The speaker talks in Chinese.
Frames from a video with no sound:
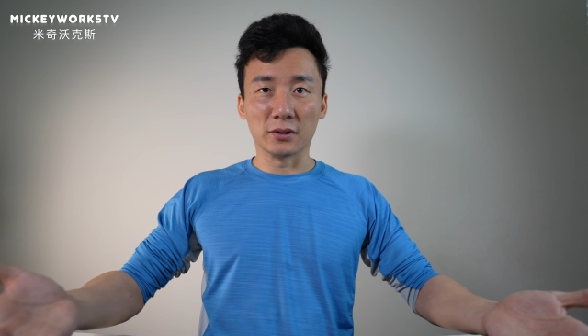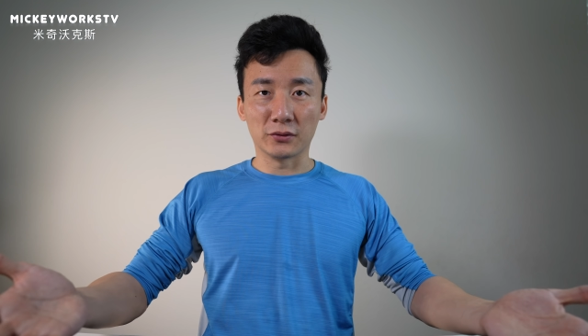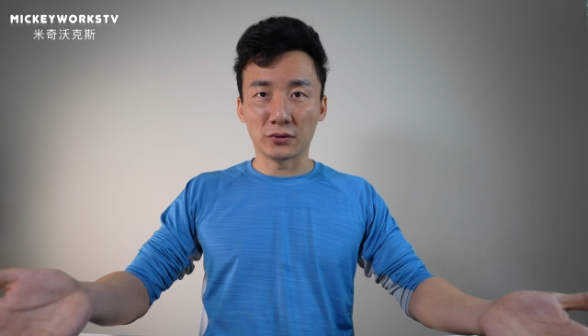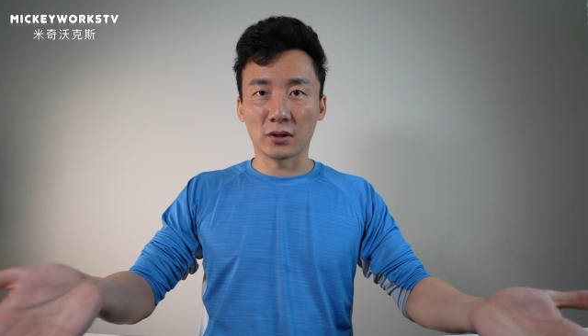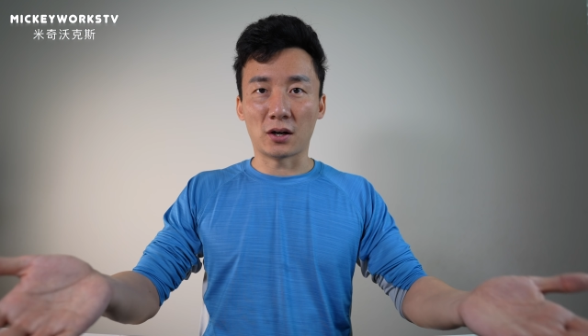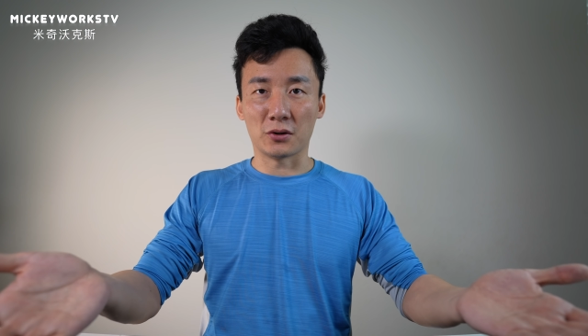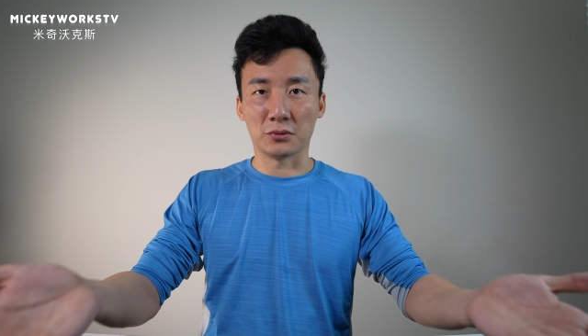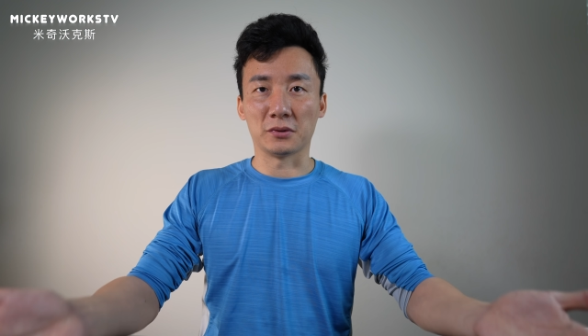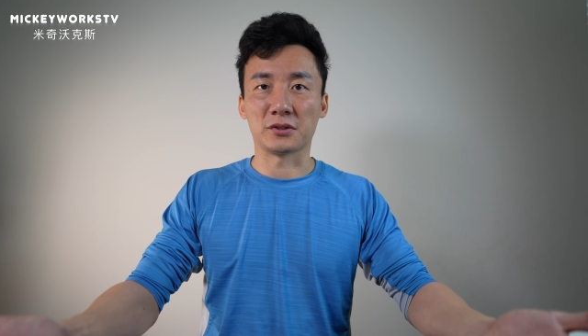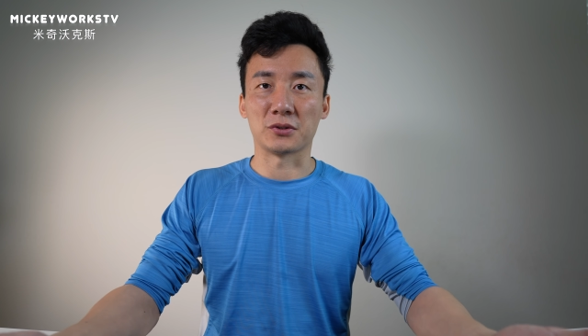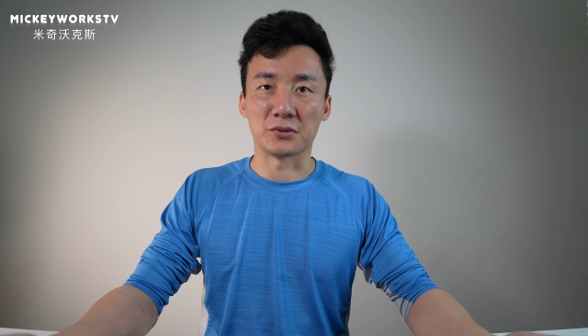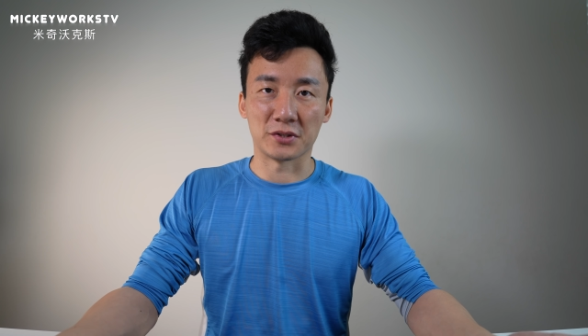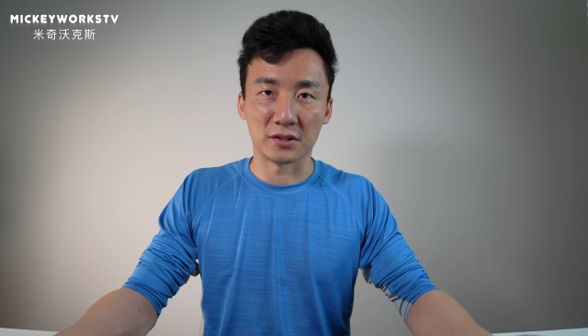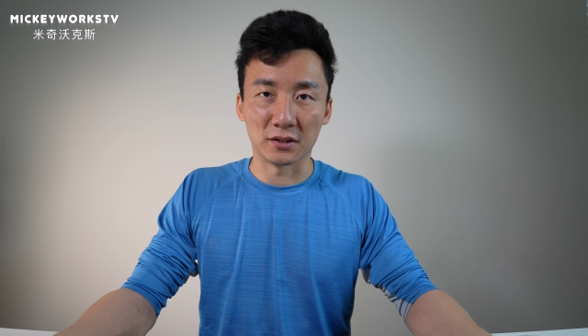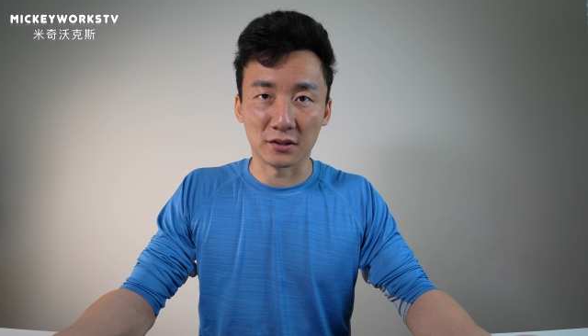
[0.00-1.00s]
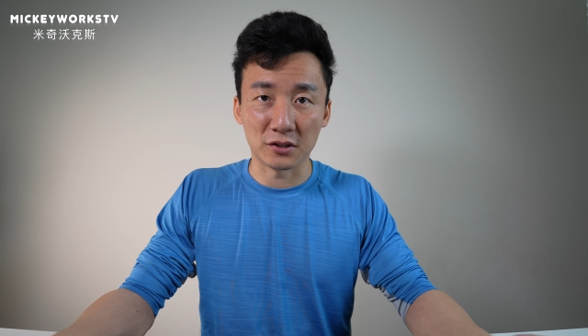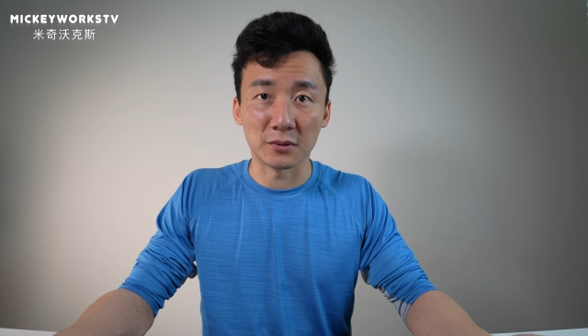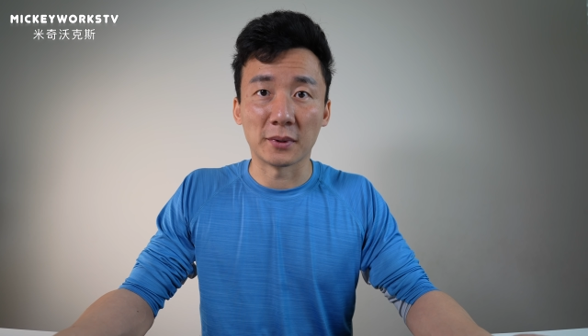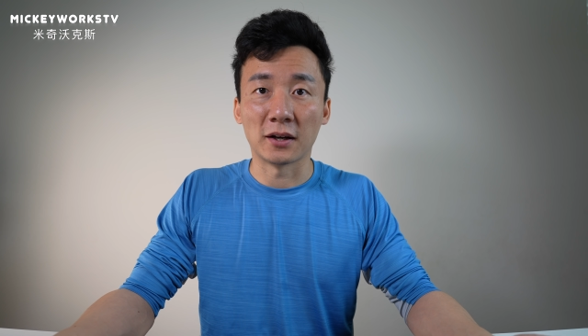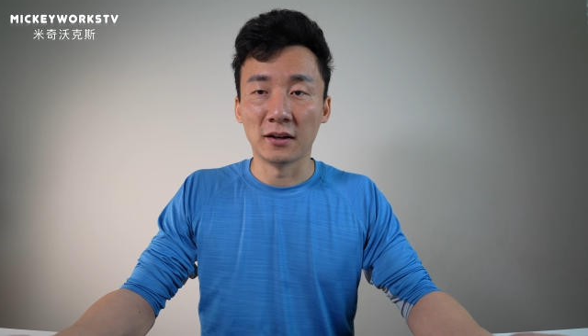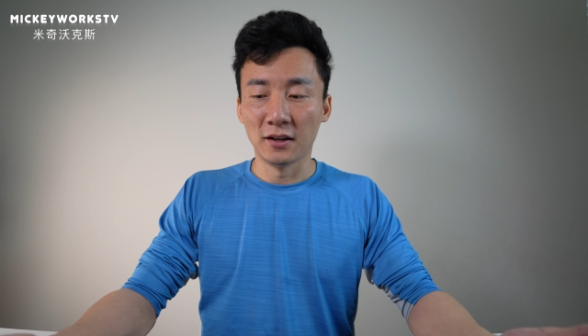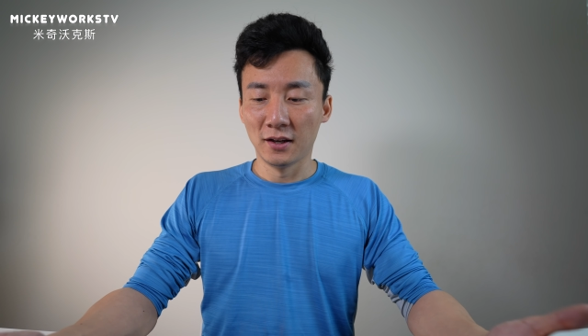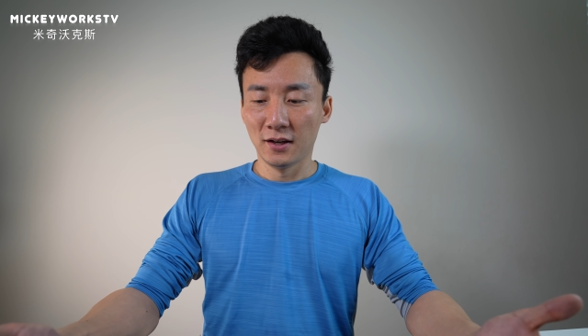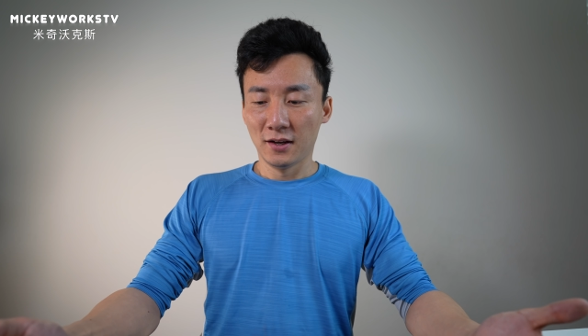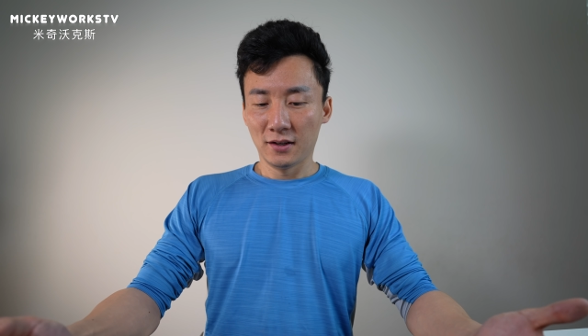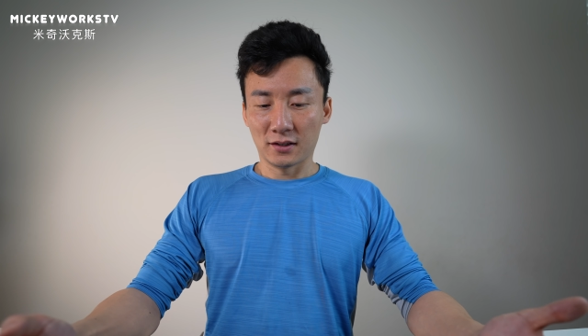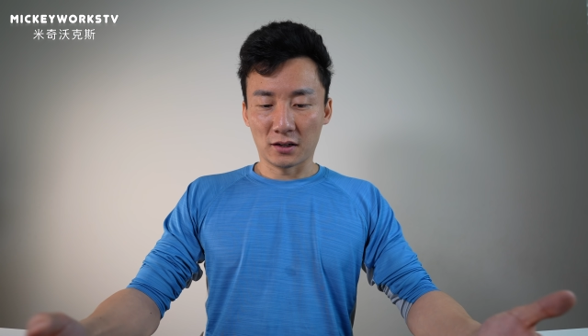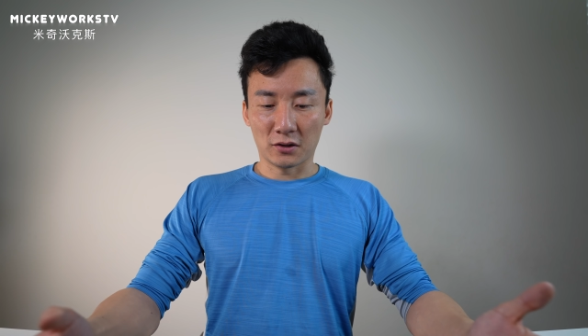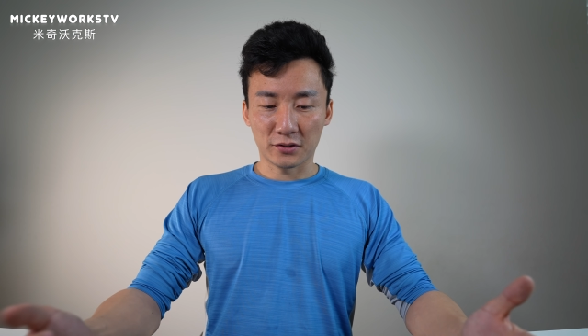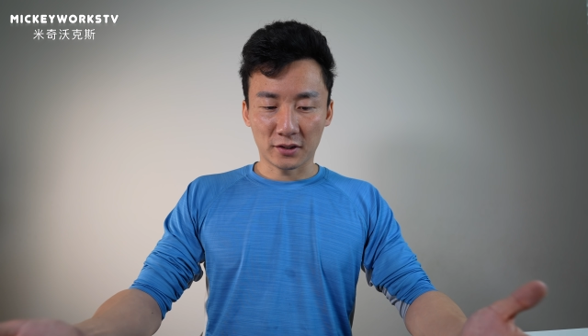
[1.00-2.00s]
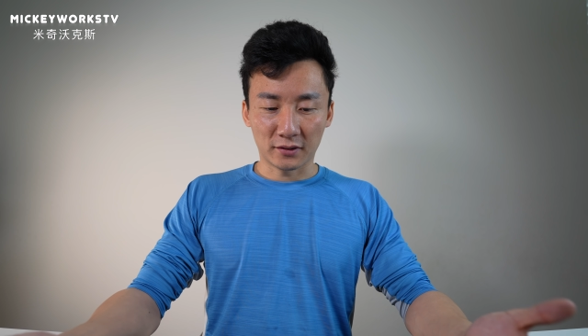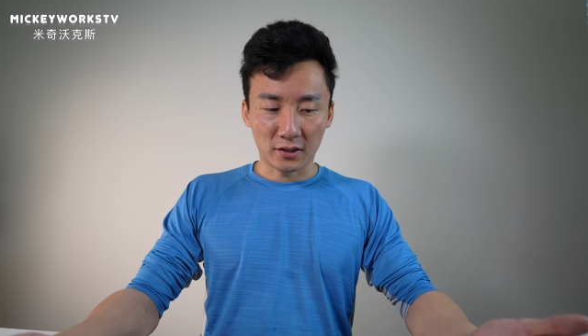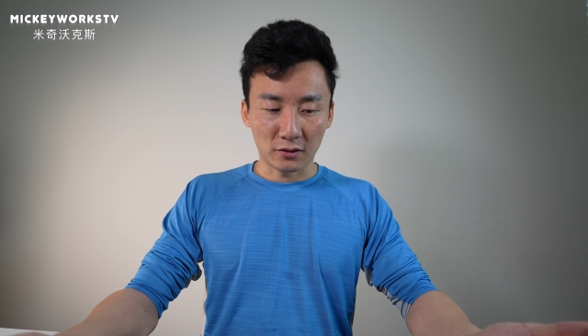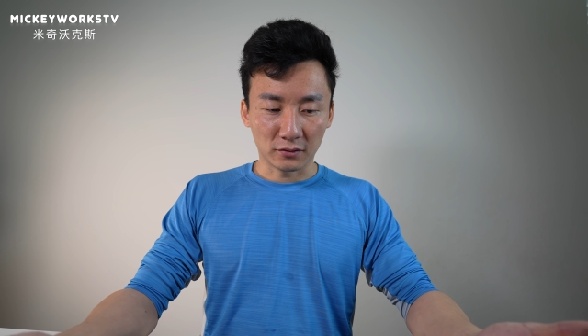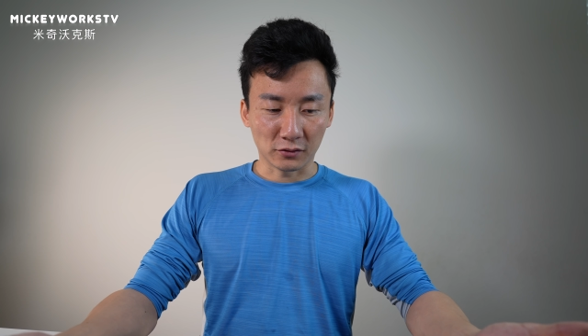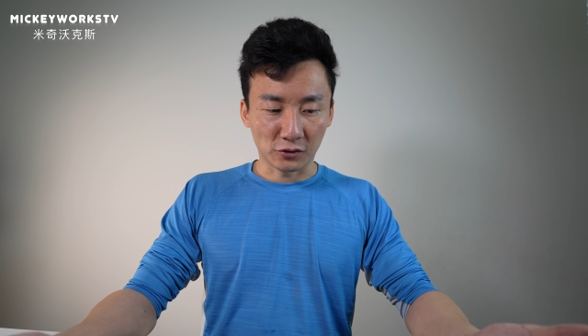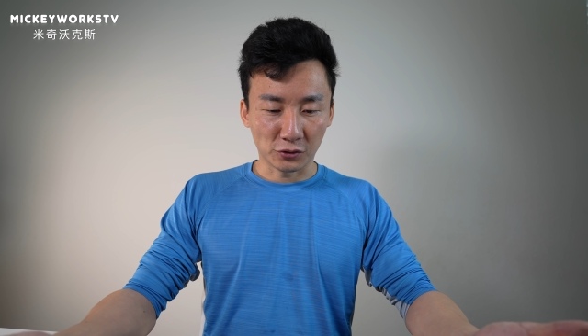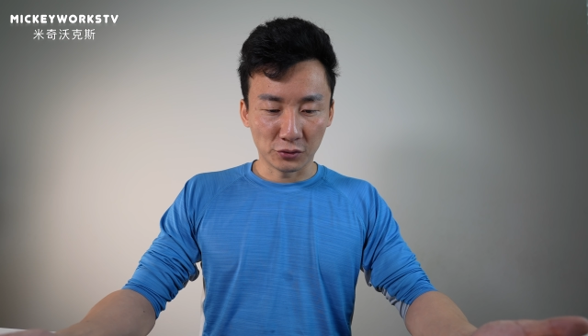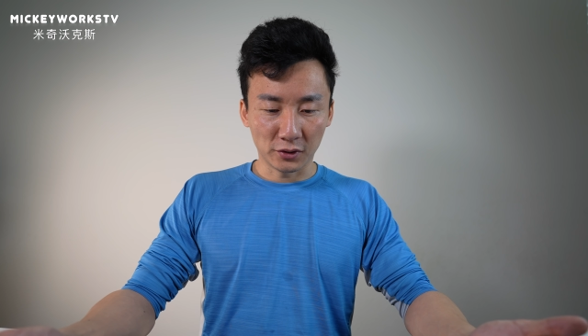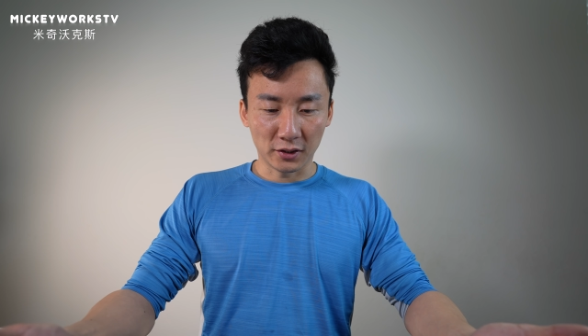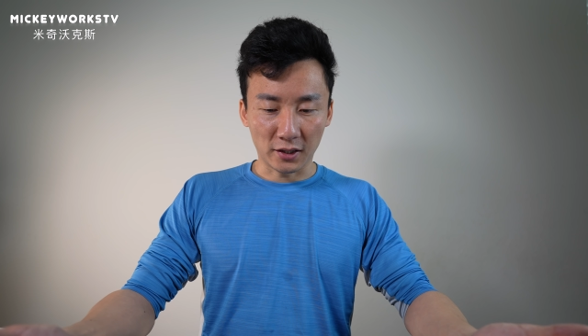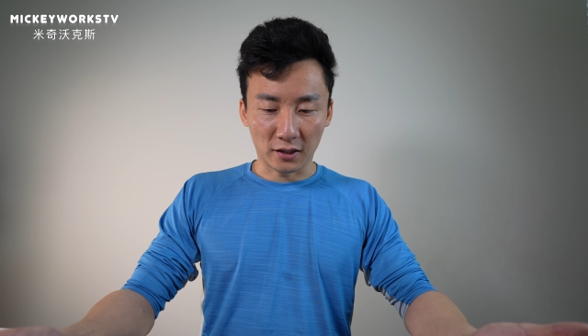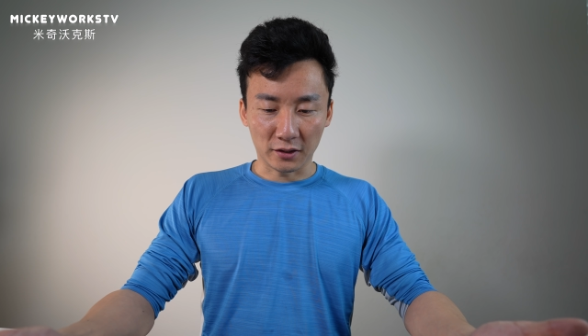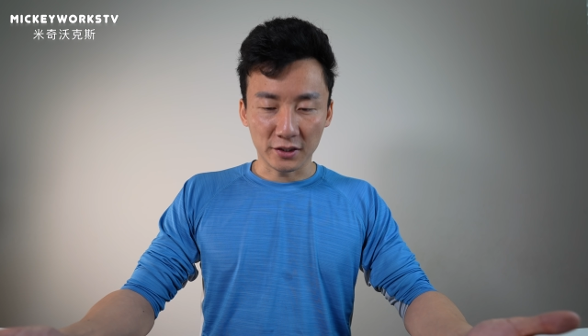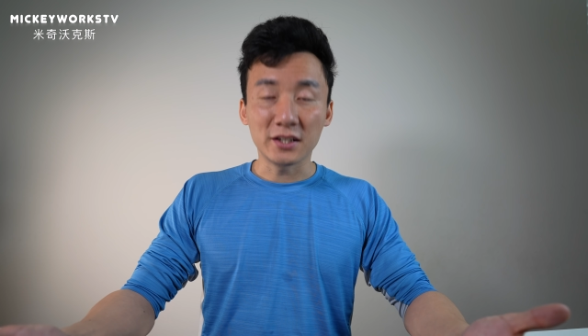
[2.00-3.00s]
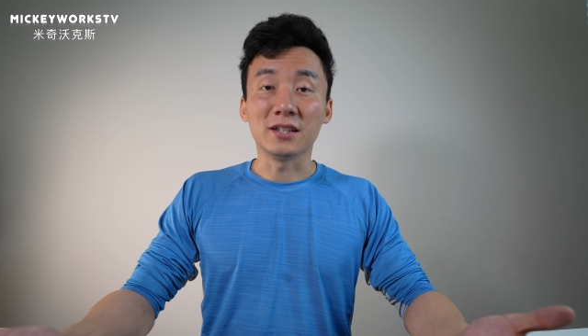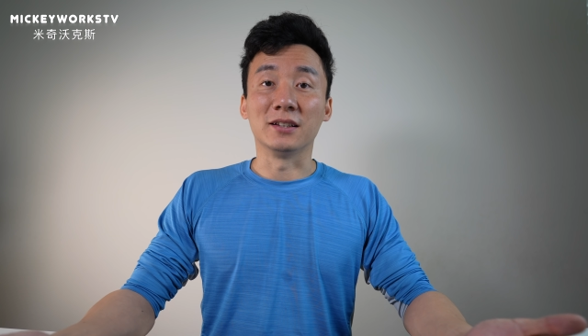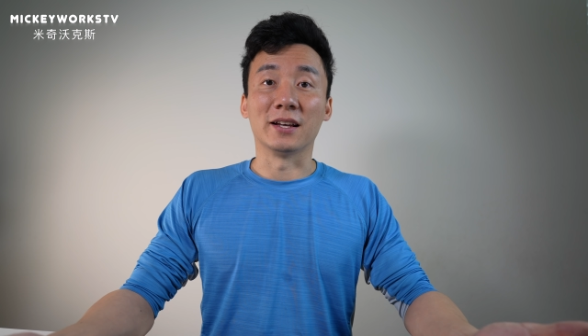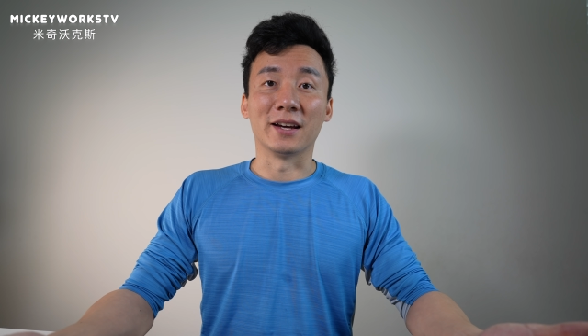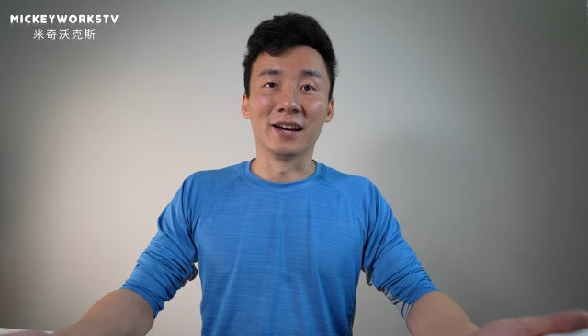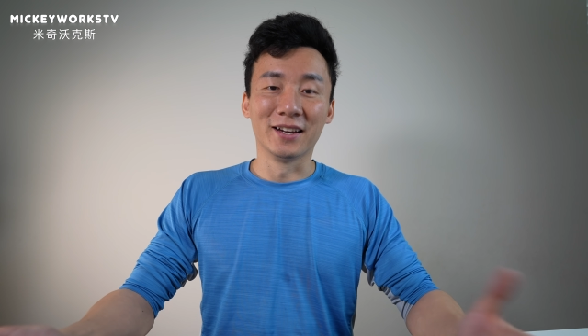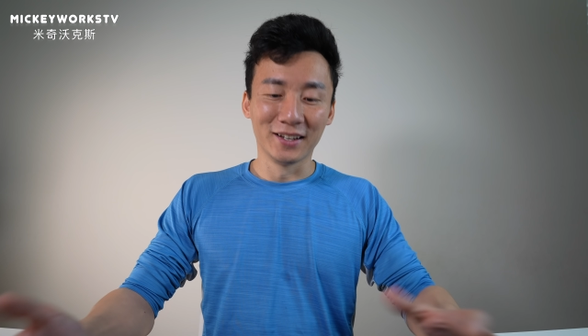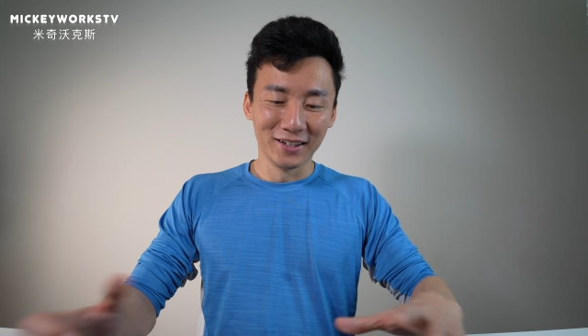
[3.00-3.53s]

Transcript: 了最好用的手机了，是吧？然后现在又出了两个异类，